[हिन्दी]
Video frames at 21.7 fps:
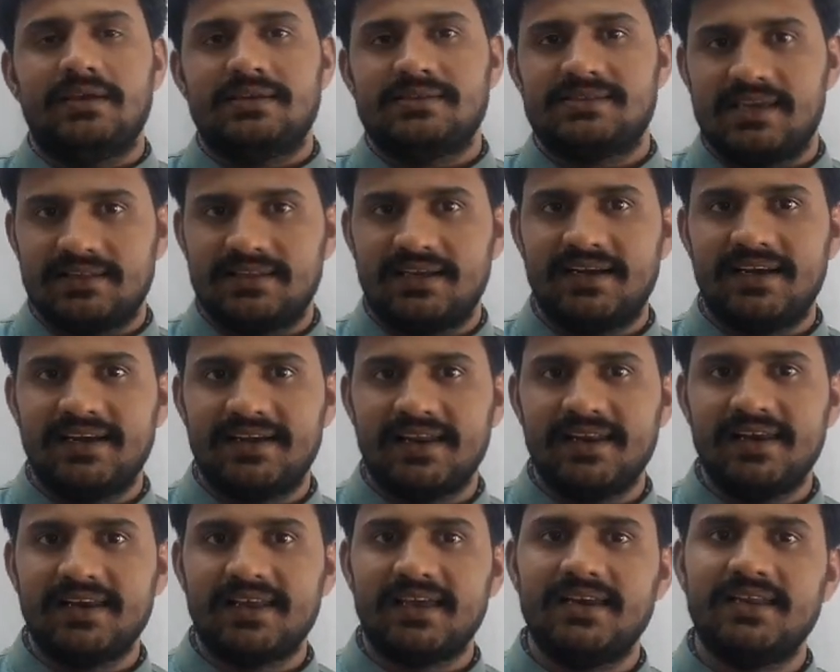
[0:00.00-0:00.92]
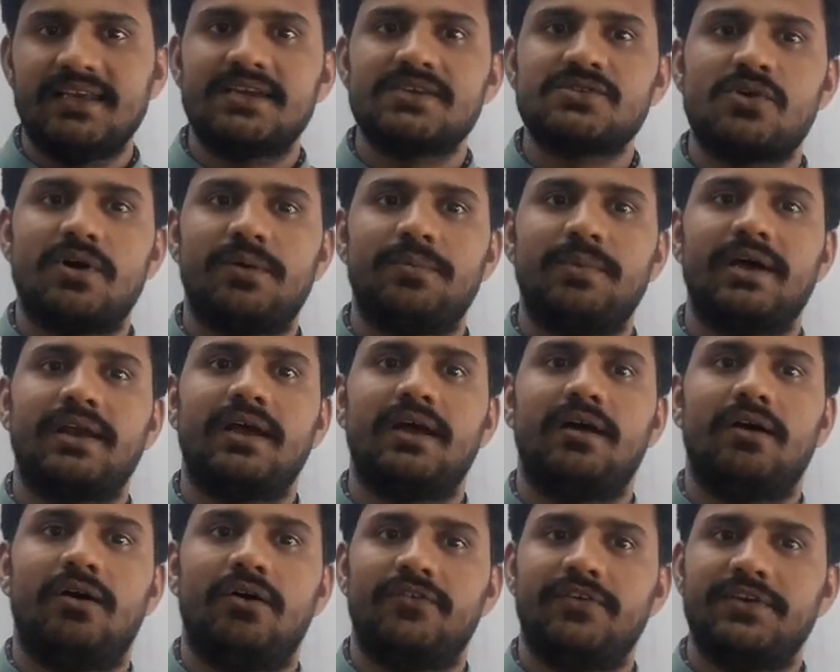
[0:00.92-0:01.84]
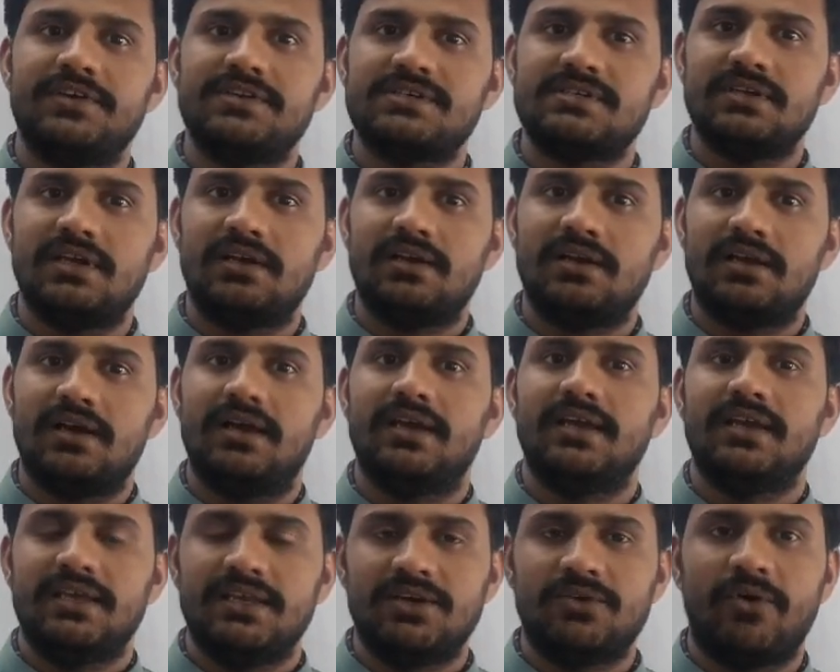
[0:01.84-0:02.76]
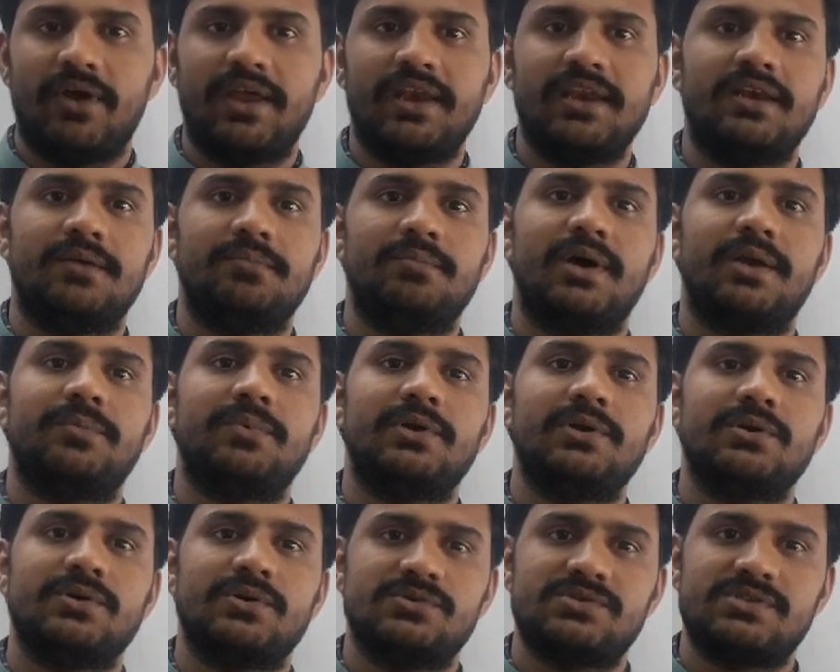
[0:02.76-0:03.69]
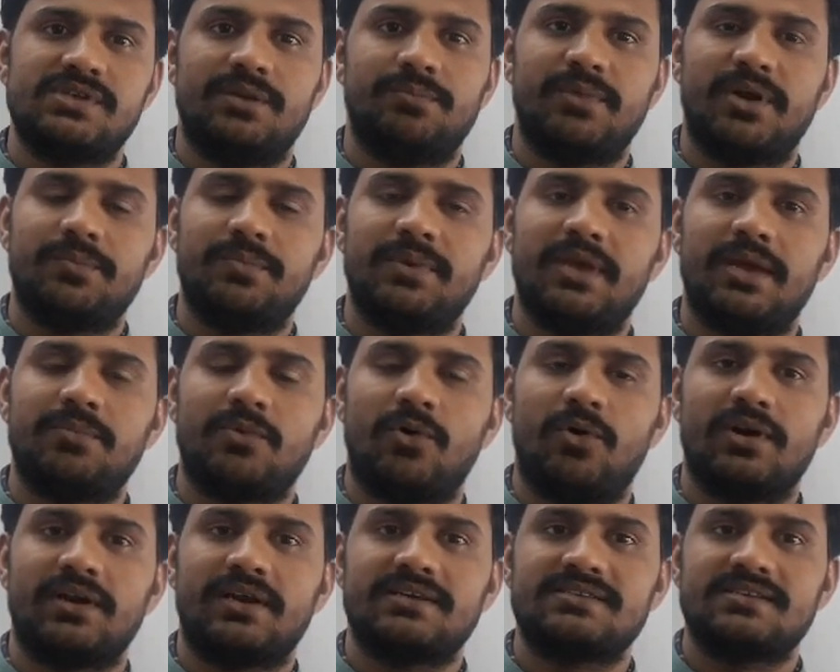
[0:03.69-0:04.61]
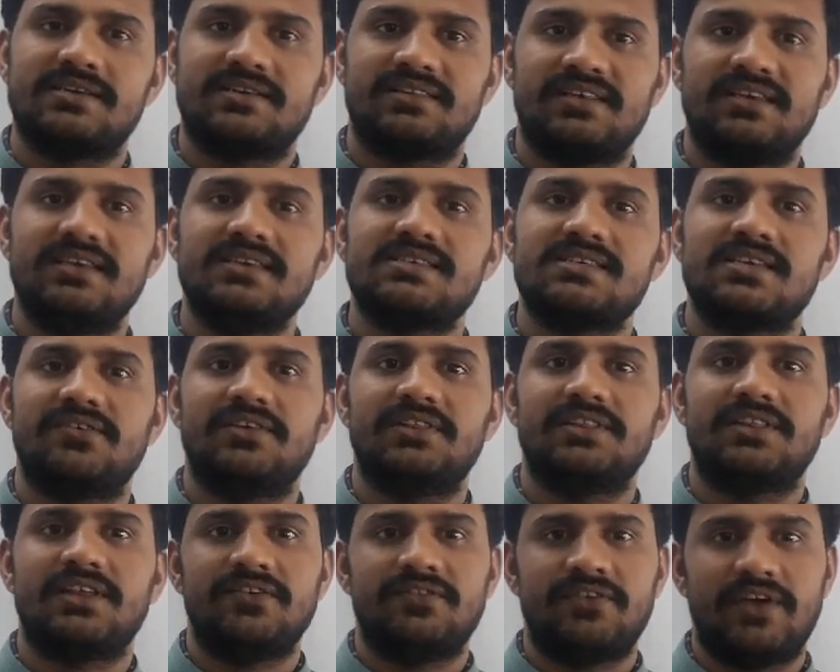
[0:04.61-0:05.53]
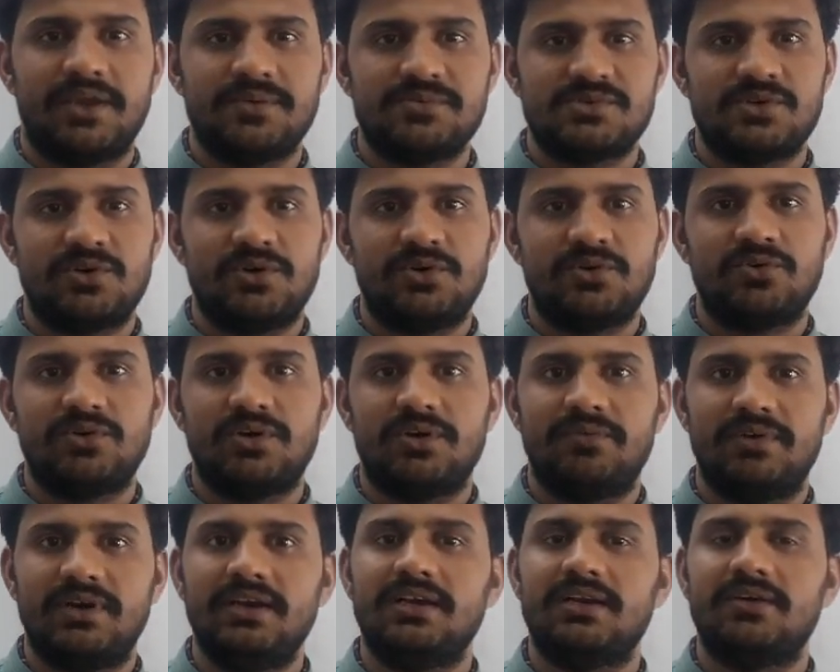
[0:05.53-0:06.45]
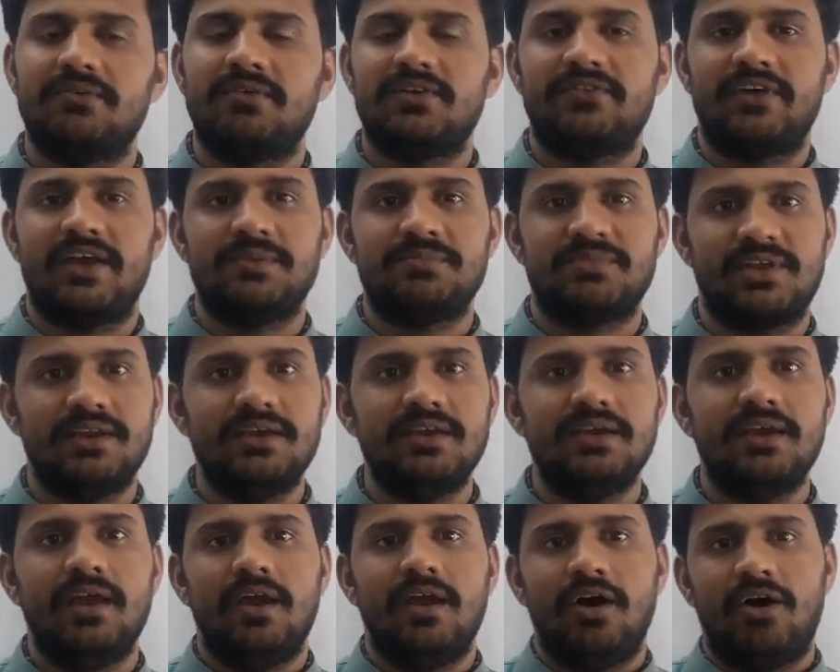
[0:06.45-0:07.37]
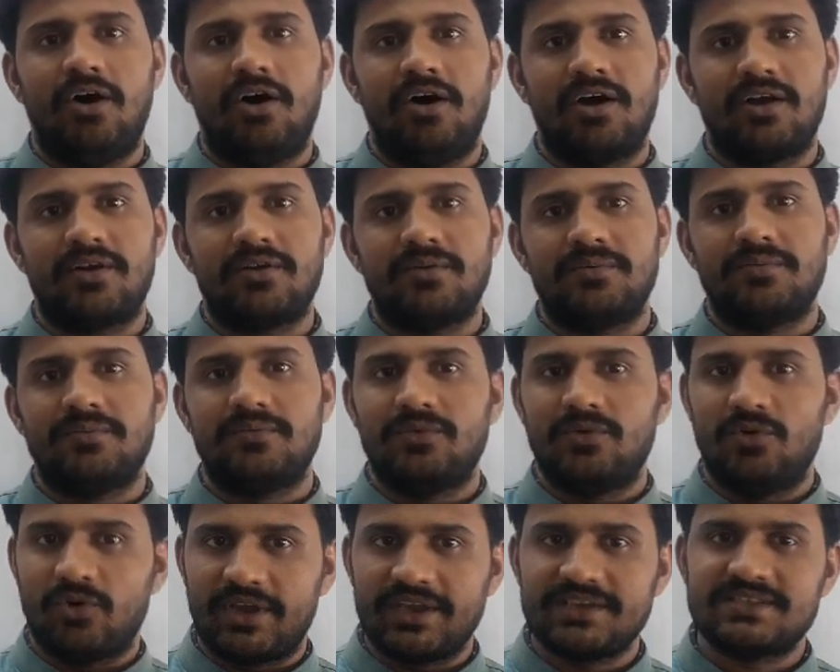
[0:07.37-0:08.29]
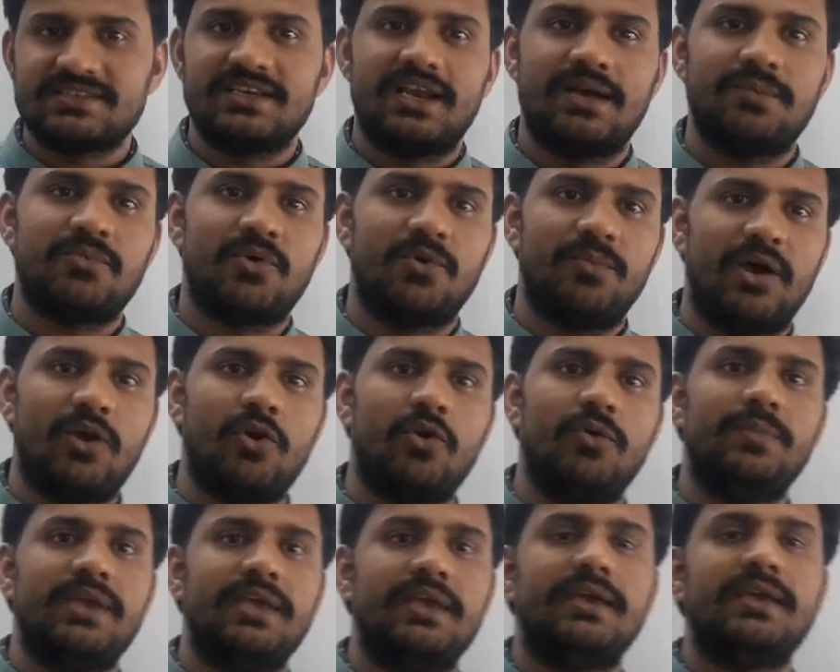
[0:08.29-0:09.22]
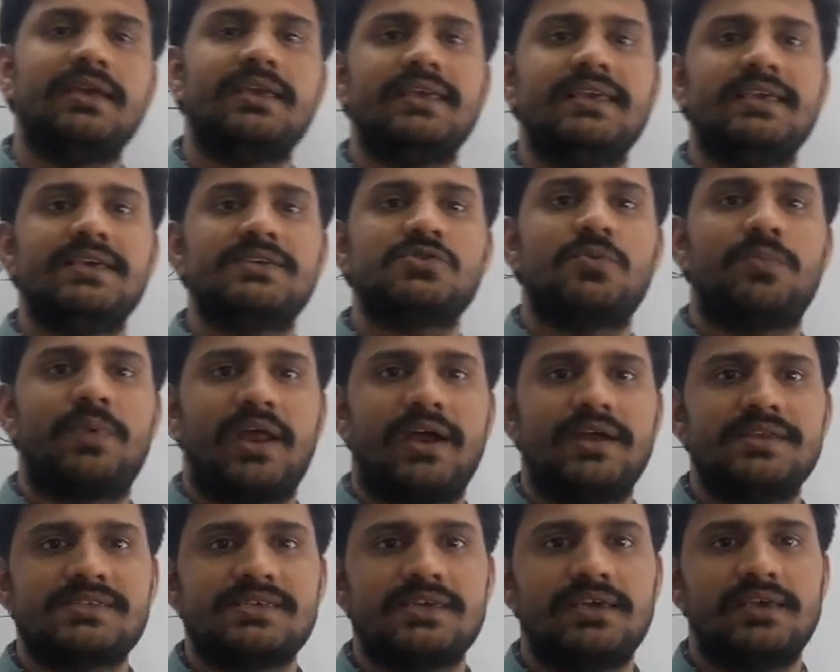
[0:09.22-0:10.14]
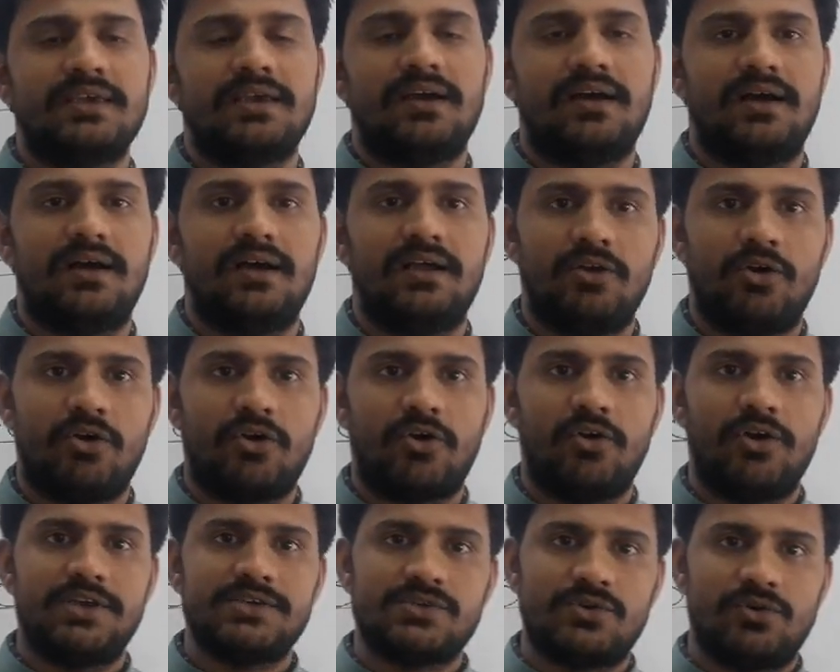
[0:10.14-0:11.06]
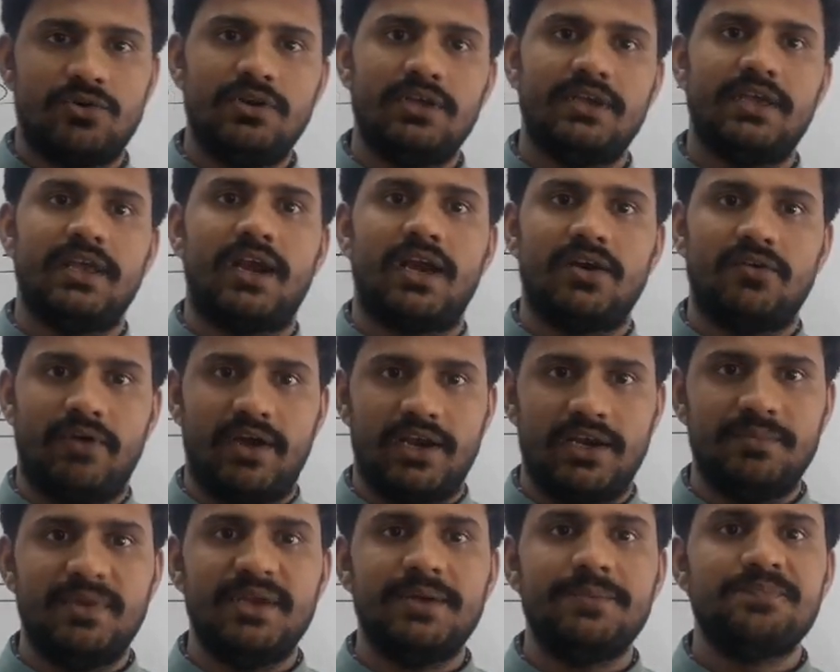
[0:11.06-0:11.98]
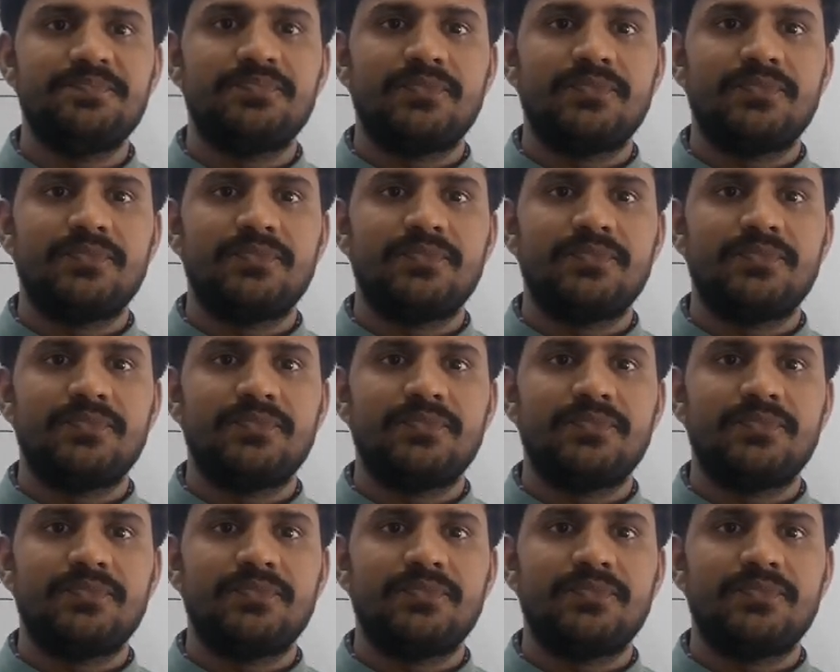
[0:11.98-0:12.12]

ज़्यादा डिटेल के लिए जो हमारा ऑफिशियल इंक्वायरी नंबर है उस नंबर पे आप कॉल कर सकते हैं सेवन थ्री फाइव जीरो टू डबल एट डबल फाइव थ्री और लोकेशन आपको मालूम ही है कि ये जो ब्रांच है लॉ कॉलेज रोड इरंडवानी में